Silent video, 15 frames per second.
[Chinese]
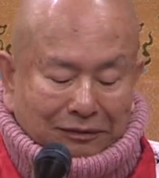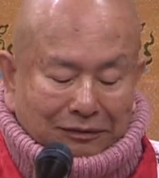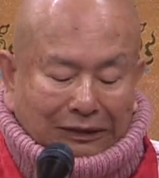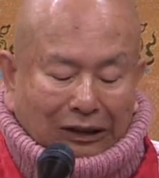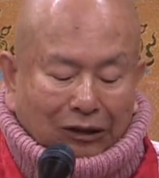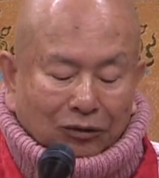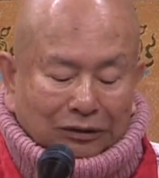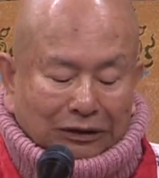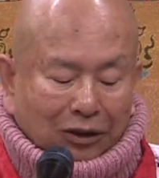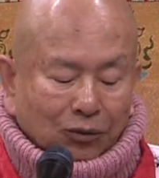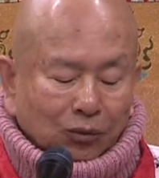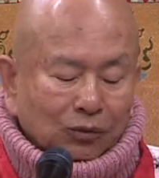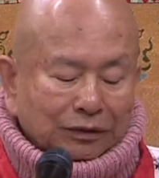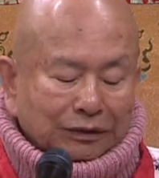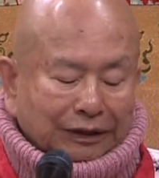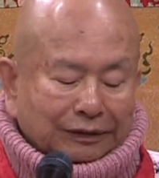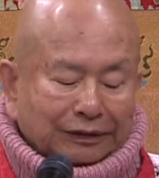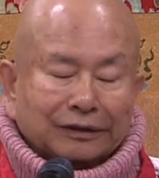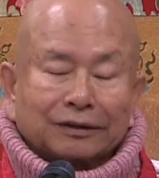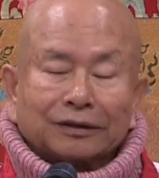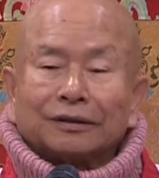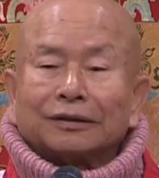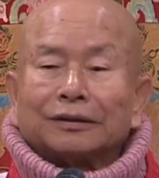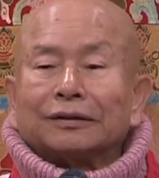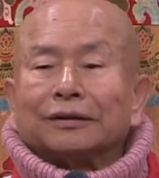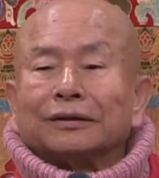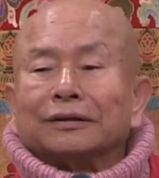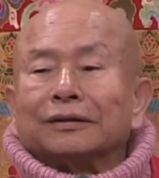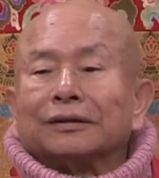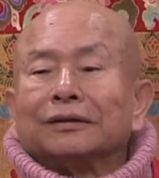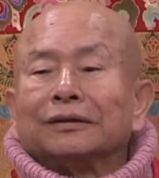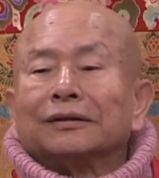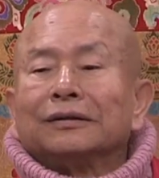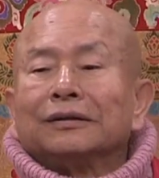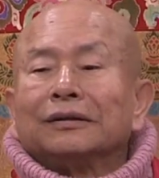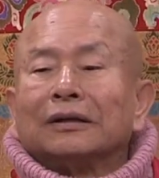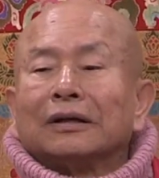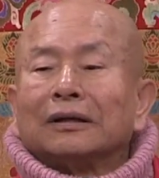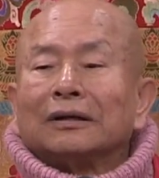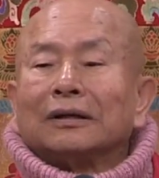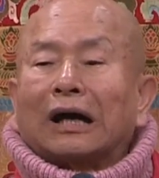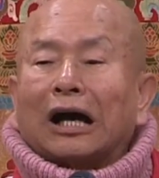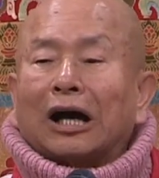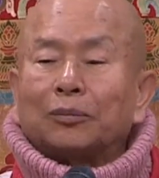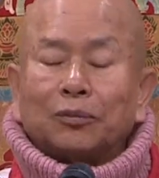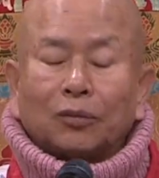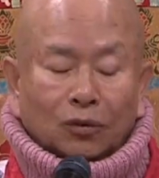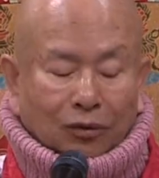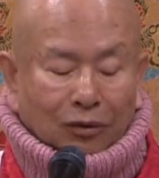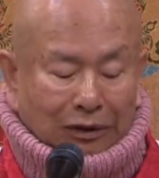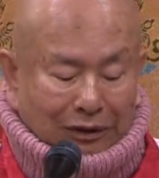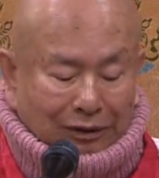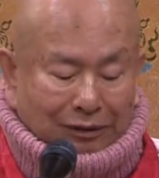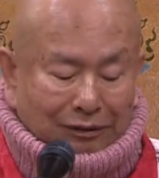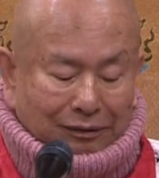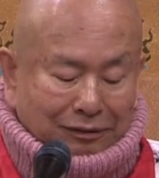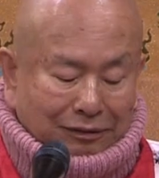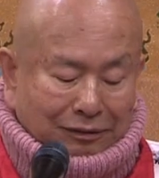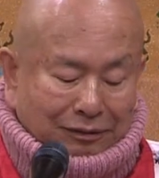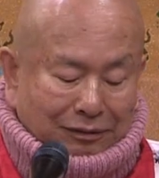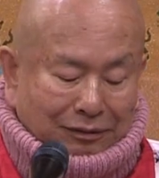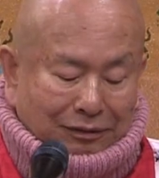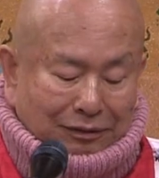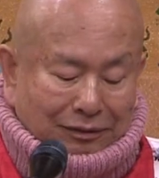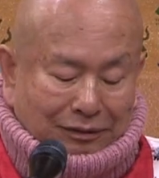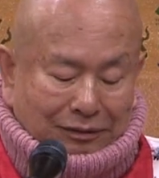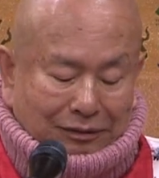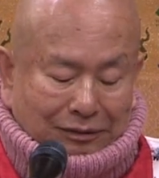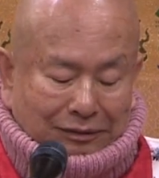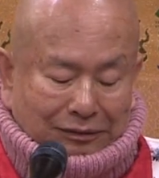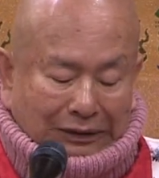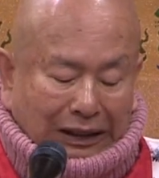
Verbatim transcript: 然后他问了那个阿伯：“